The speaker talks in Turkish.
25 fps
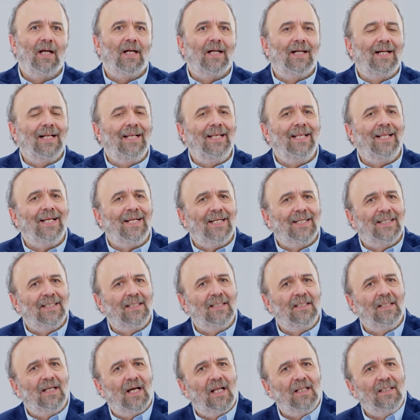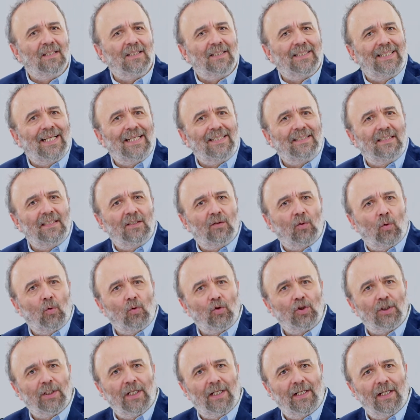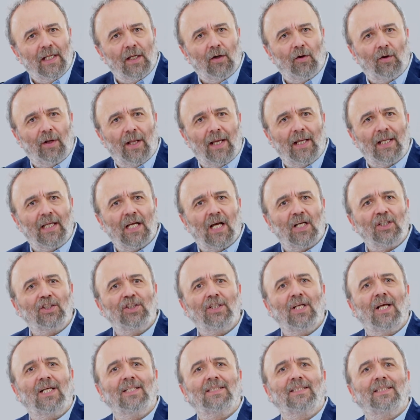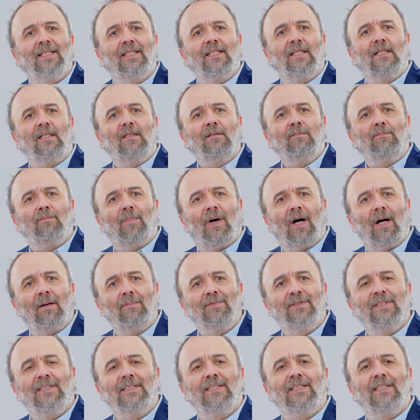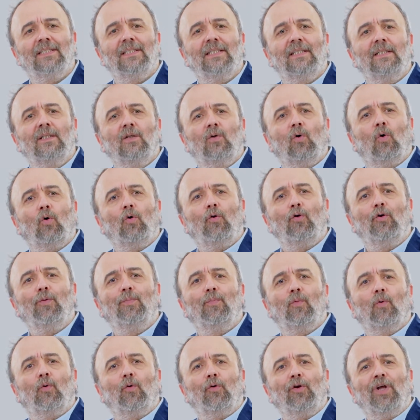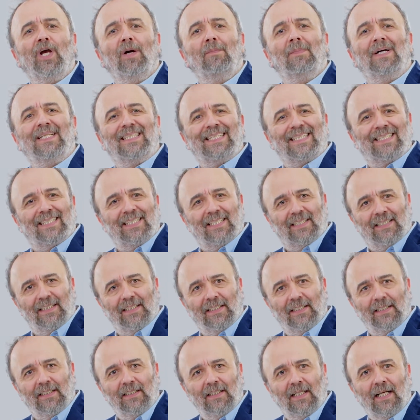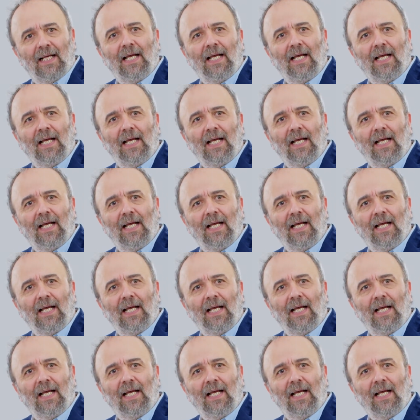Klinik kırılganlık testi sonuçlarına göre yaşlı hastaların bağımsızlıklarını koruyup koruyamadıklarını,